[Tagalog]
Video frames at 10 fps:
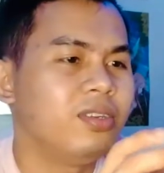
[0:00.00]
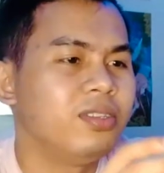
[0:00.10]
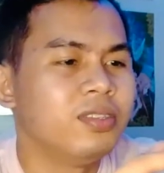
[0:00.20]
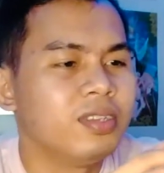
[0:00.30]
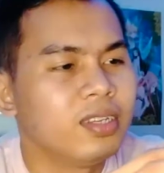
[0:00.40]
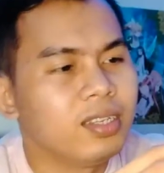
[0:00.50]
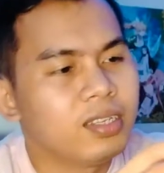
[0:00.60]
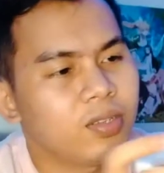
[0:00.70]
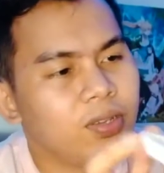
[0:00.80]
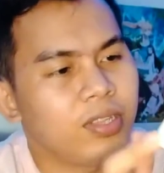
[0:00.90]
ayan
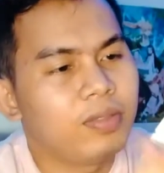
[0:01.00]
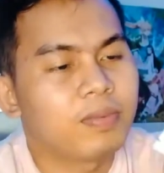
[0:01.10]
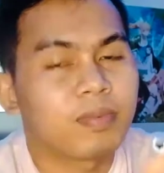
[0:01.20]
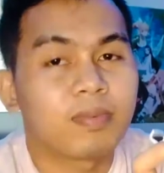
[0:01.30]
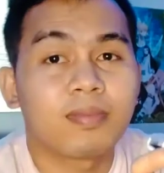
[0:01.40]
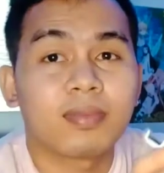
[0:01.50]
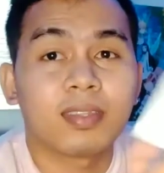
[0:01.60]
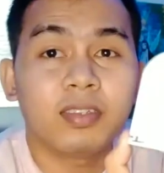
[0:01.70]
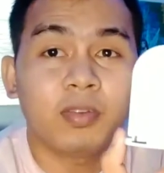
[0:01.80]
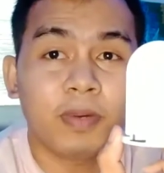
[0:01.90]
so yan
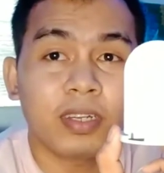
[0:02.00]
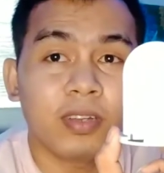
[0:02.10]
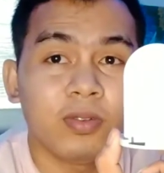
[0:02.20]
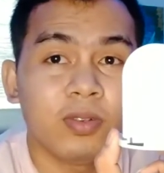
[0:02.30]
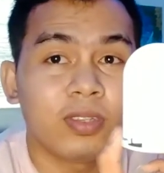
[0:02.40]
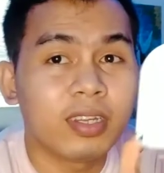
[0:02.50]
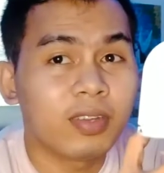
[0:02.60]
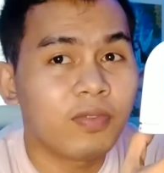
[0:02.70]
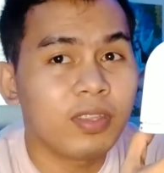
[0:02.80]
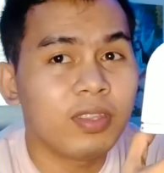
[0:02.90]
so pag nanonood ka
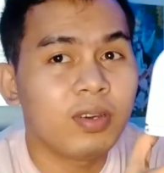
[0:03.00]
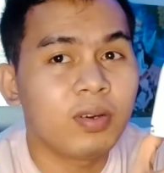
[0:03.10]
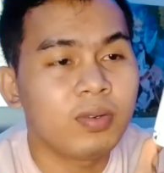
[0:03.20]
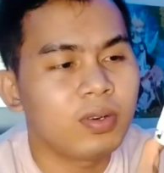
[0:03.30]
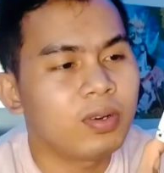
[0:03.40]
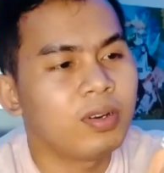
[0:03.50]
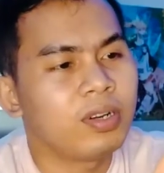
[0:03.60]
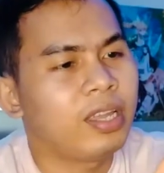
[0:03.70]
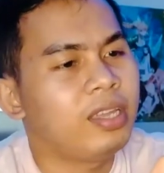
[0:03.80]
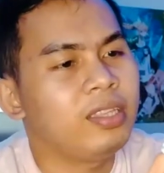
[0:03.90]
ng video or
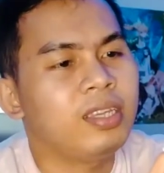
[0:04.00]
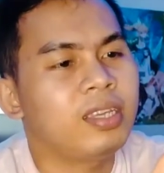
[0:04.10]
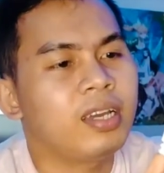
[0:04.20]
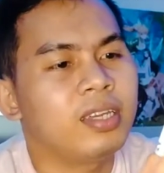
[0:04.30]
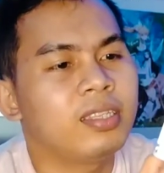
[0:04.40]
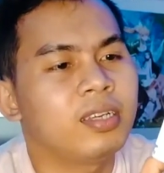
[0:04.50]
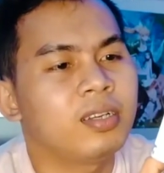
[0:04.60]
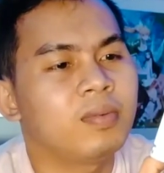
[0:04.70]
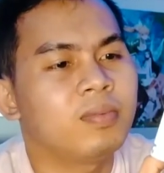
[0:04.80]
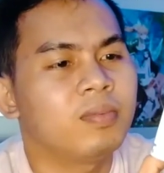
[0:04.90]
any kind of